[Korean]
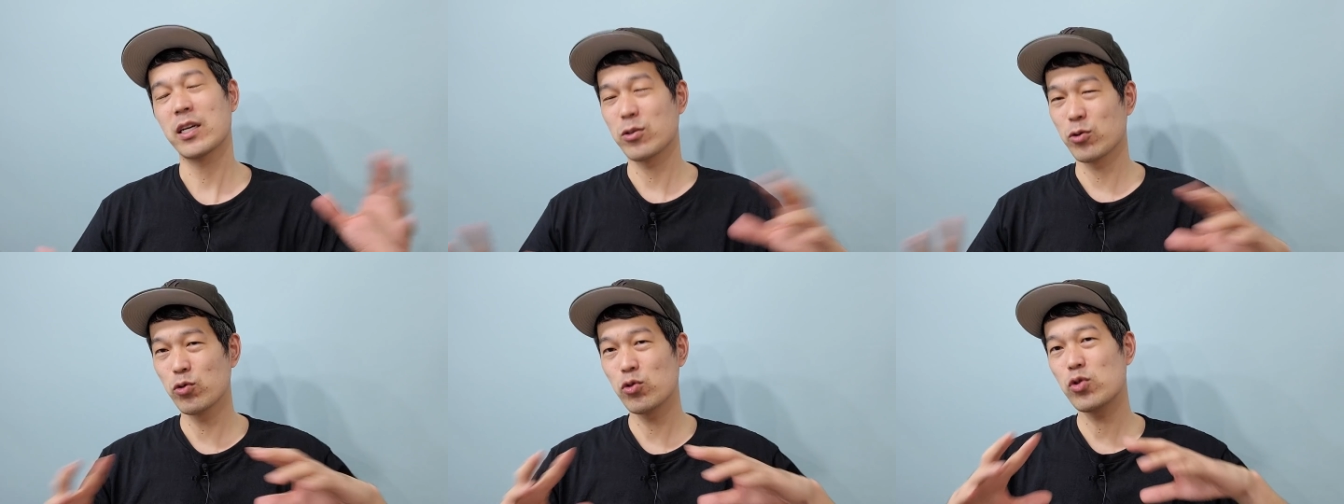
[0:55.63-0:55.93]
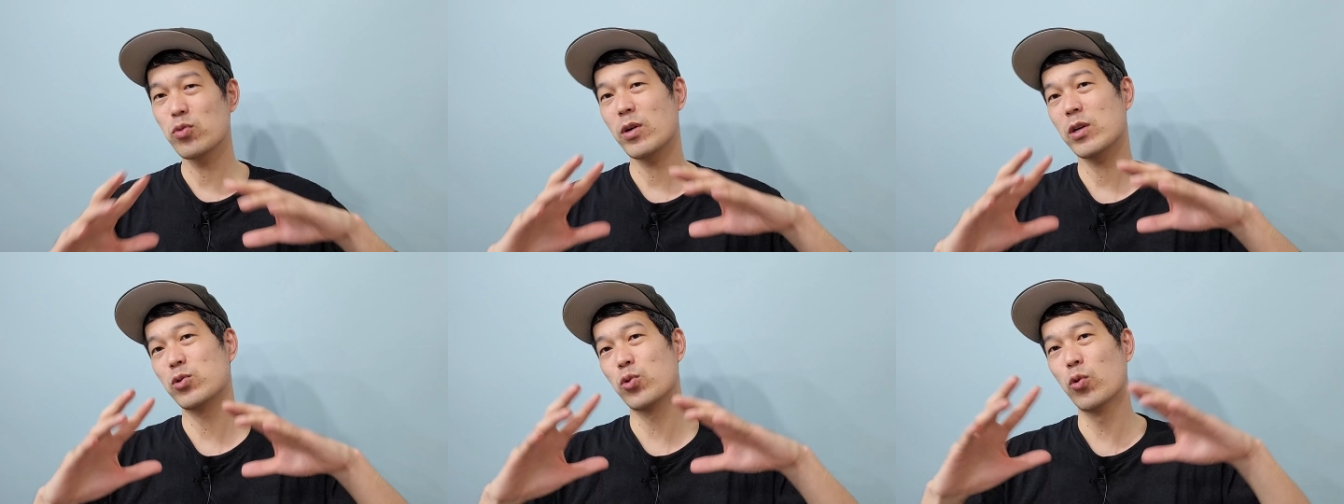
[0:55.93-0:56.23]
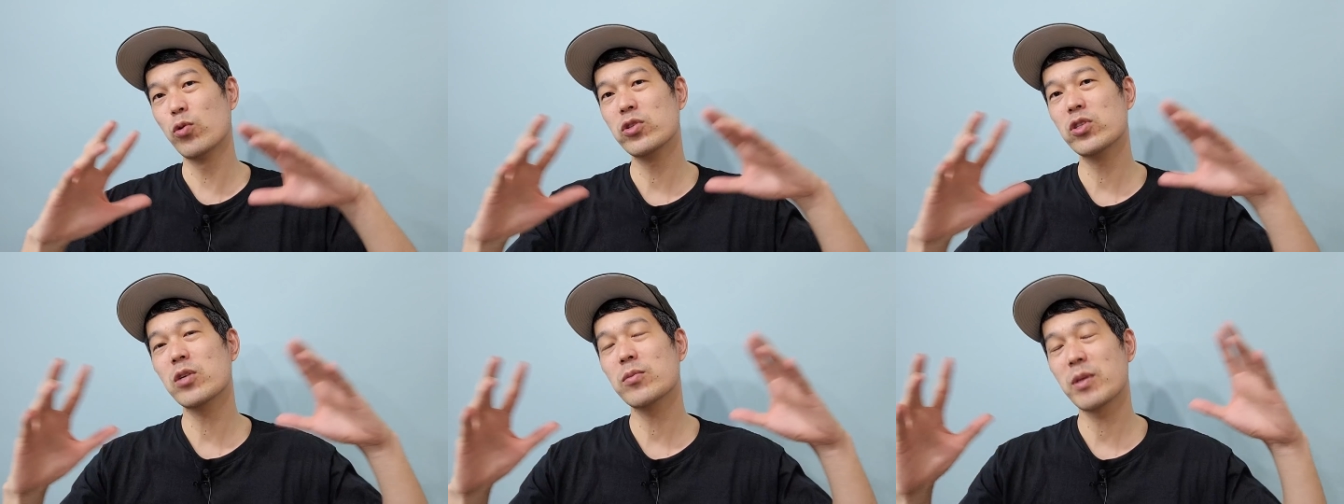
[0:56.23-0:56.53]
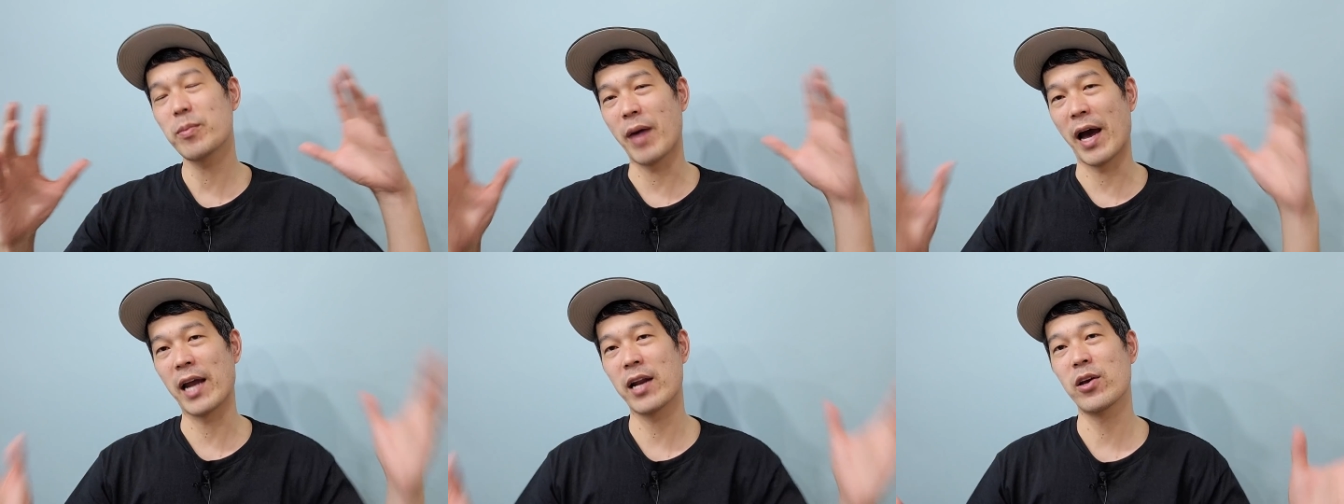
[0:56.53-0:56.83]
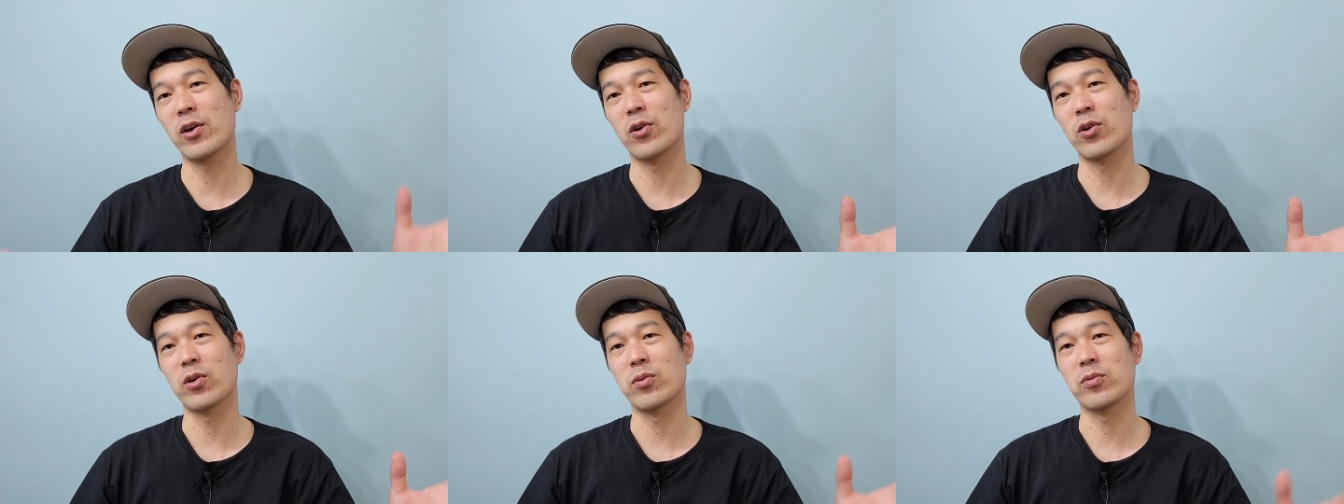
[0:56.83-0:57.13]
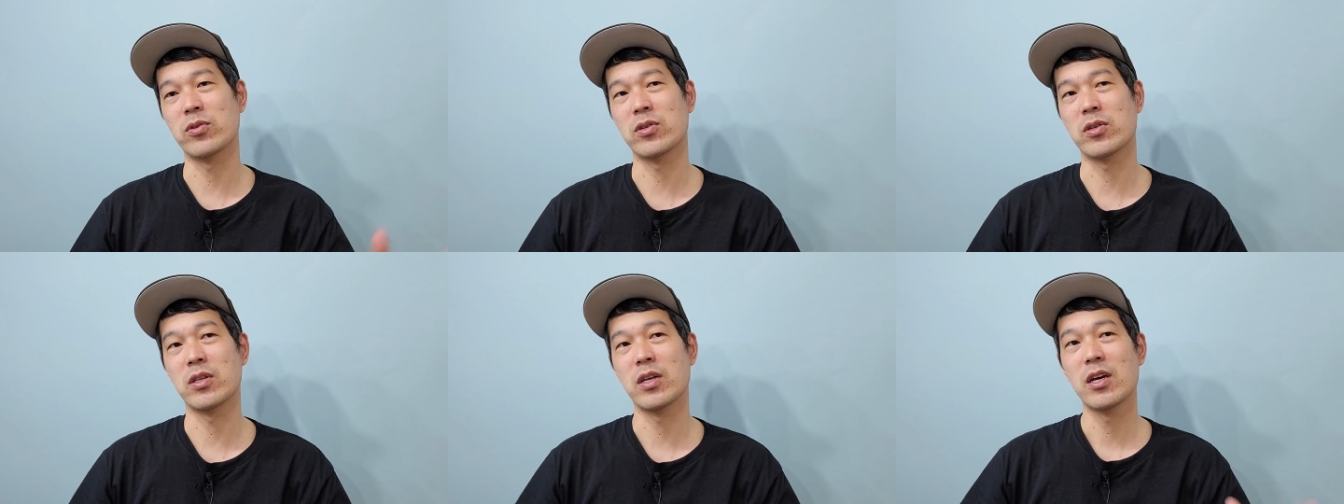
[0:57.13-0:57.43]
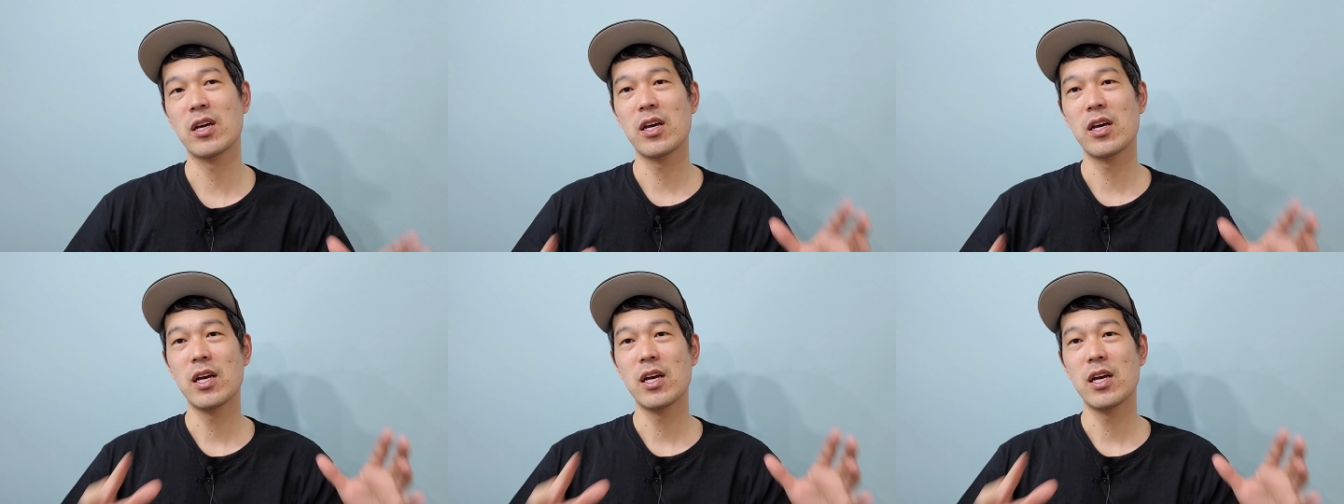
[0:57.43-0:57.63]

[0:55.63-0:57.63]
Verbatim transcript: 그래서 유튜브가 좋은 점이 많아요, 여러분.